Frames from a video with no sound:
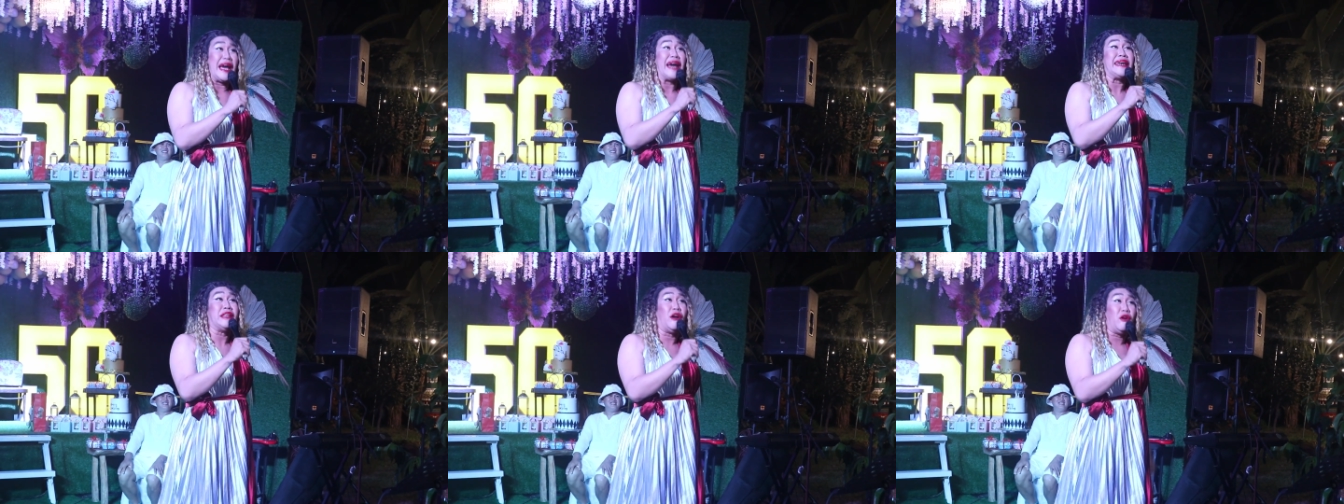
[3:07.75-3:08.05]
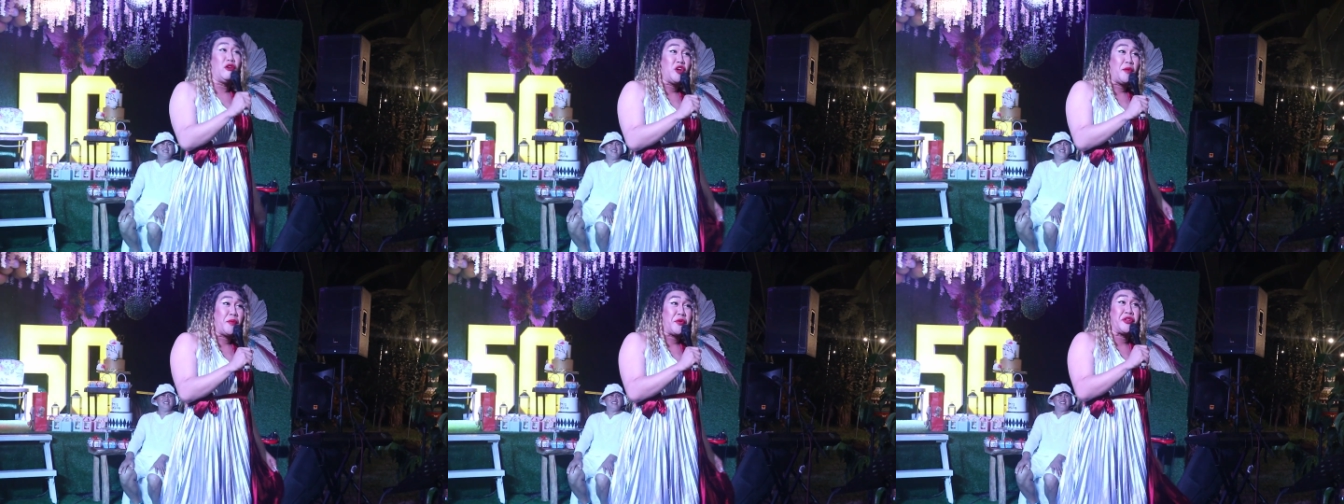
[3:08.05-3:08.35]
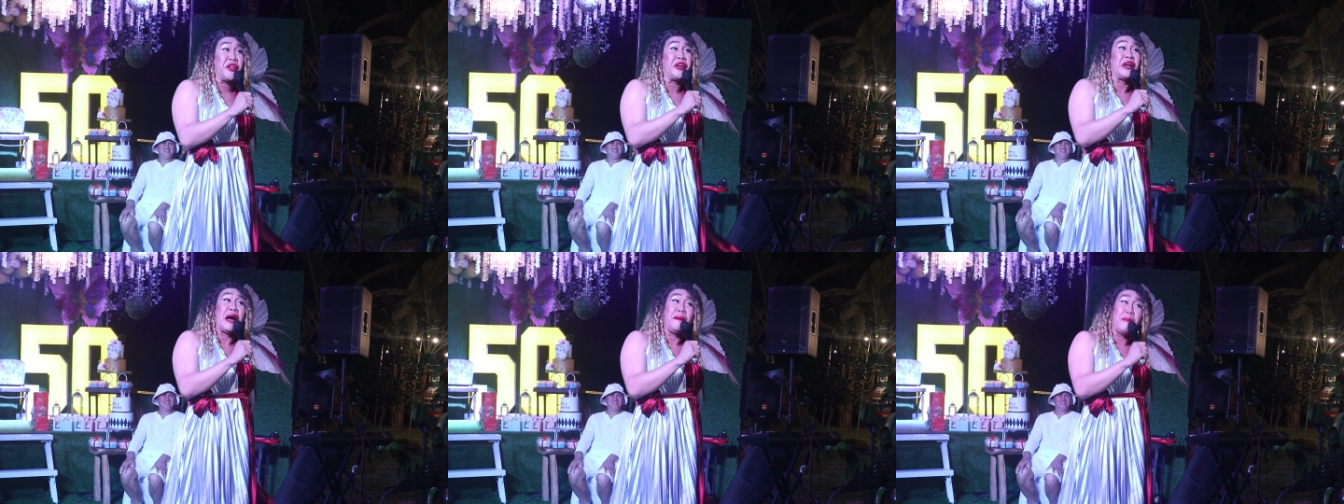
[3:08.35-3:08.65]
Nakadaog ko
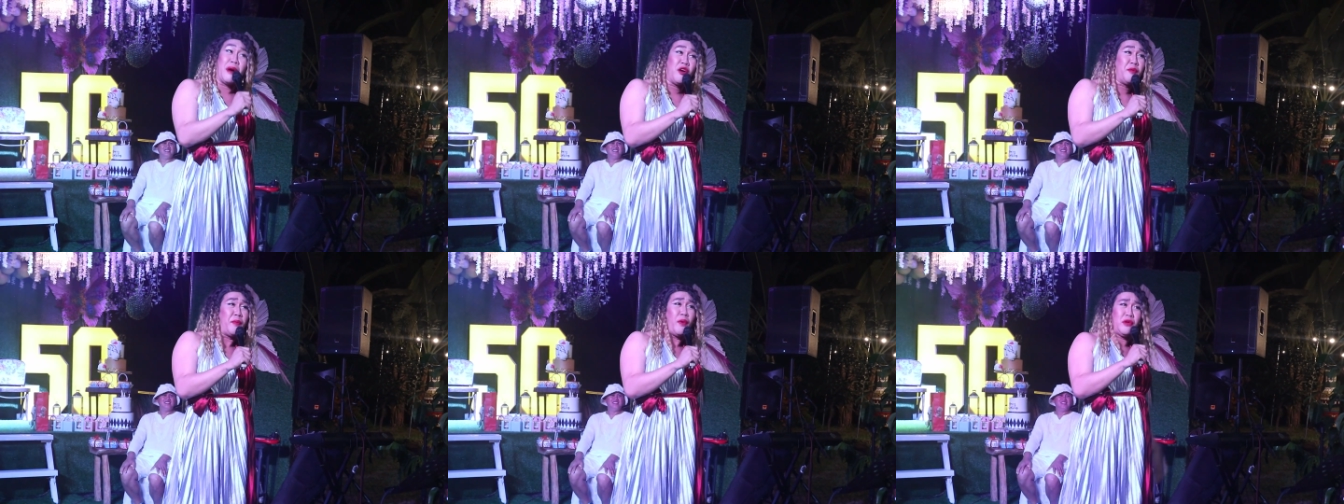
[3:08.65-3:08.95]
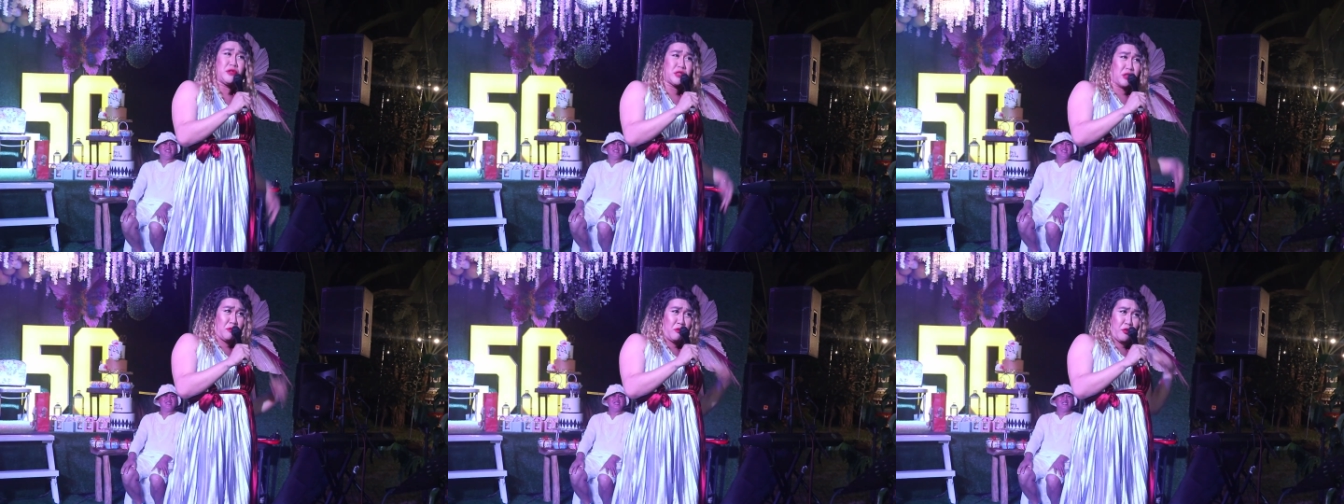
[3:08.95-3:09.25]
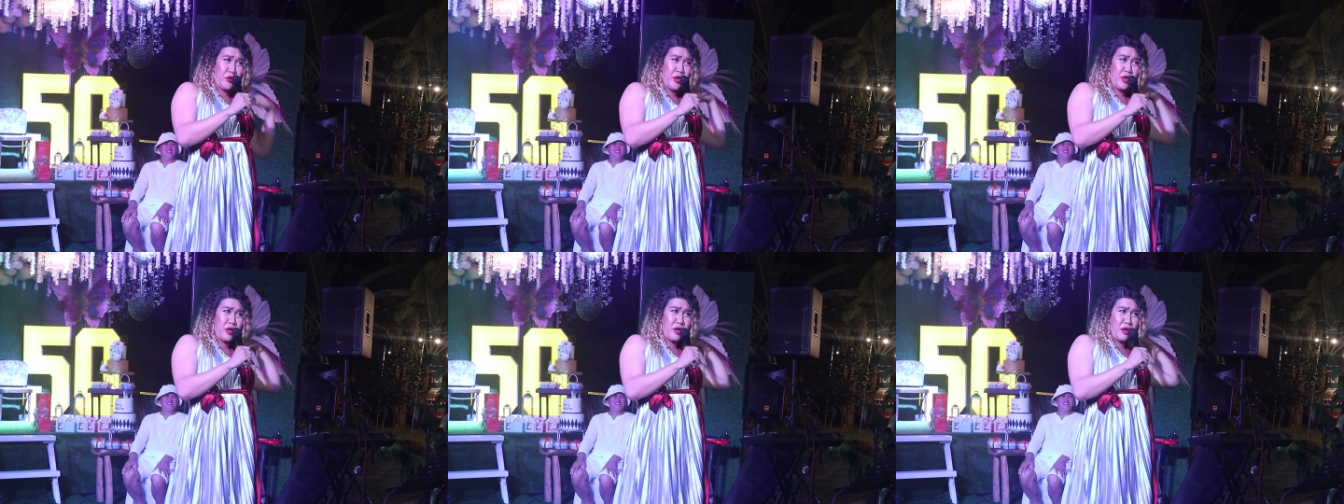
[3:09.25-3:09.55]
pero nagkamang ko po sa
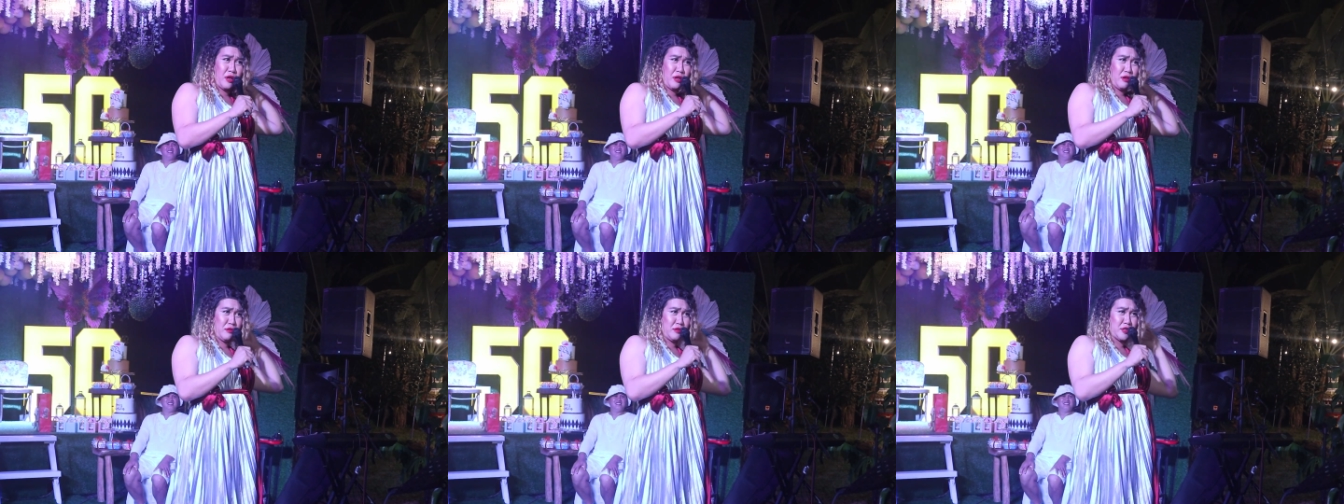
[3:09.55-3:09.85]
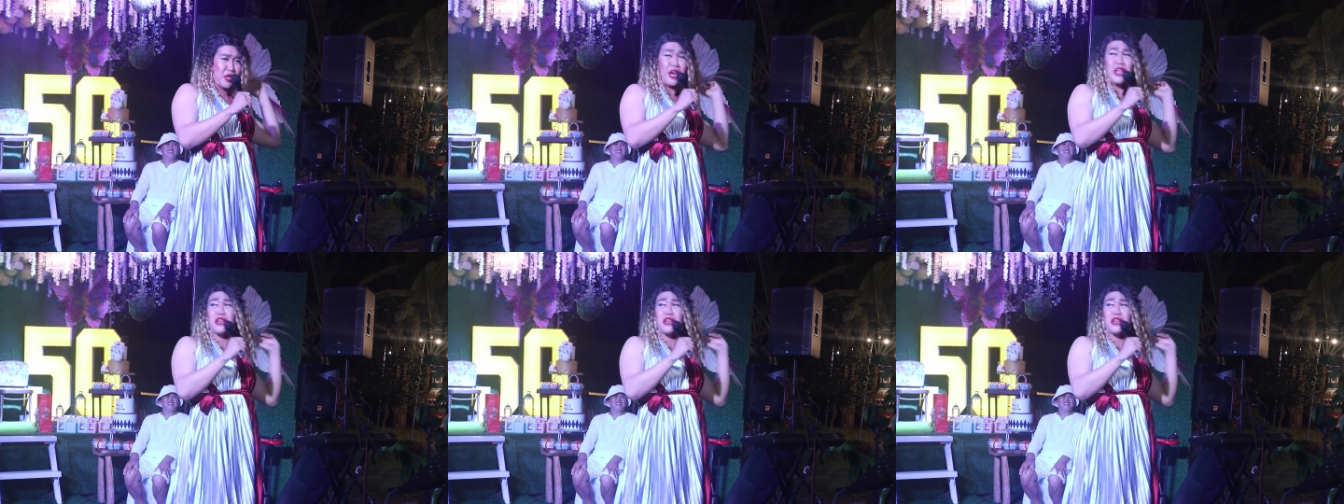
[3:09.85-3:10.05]
buningaw oh. sa